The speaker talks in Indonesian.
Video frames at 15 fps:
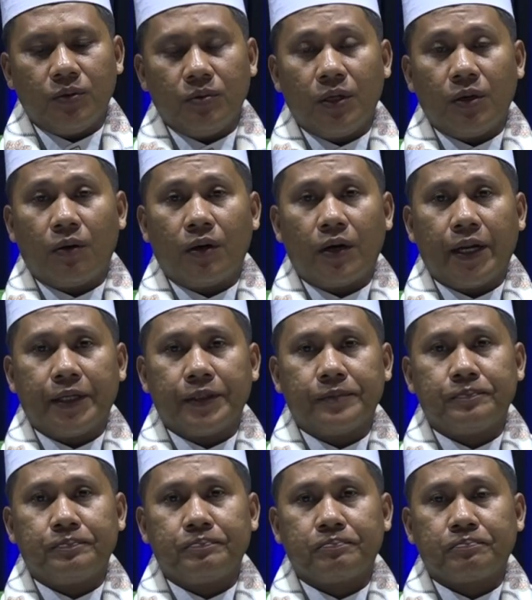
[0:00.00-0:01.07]
judi online.
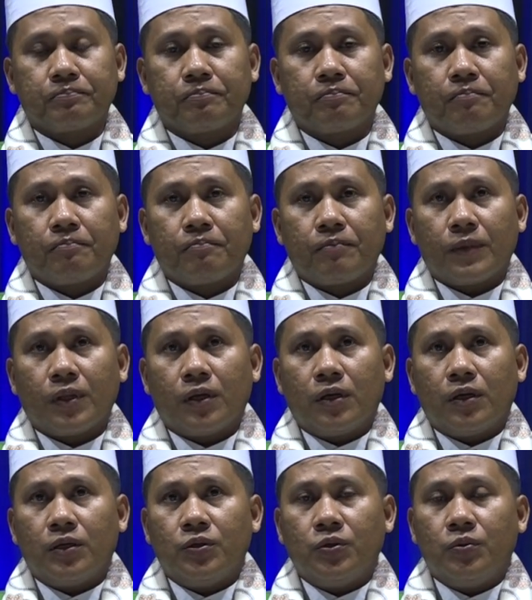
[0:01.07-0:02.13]

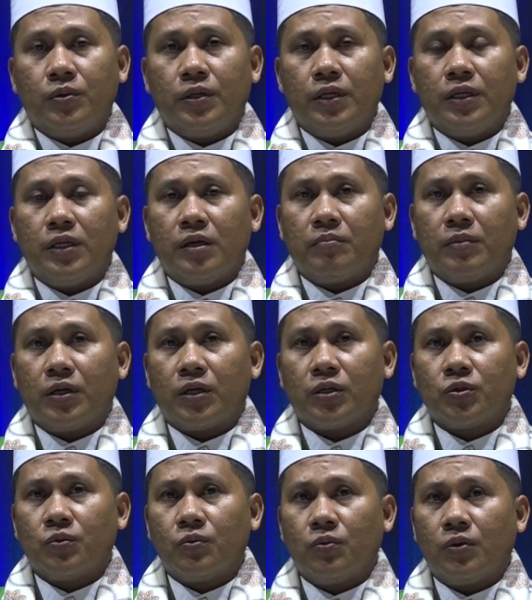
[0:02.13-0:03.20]
Judi di zaman
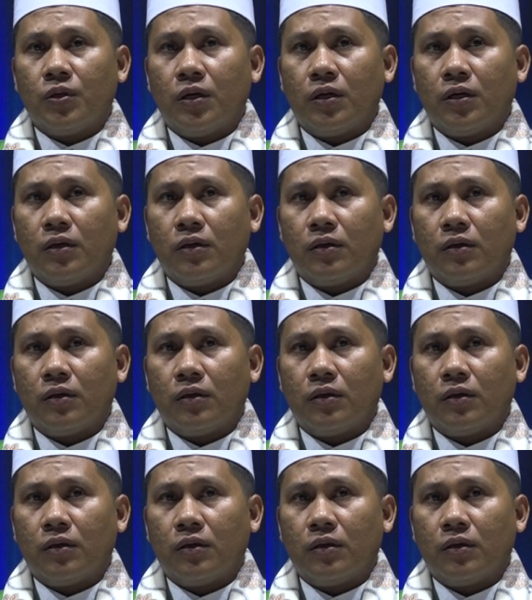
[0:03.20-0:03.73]
Rasulullah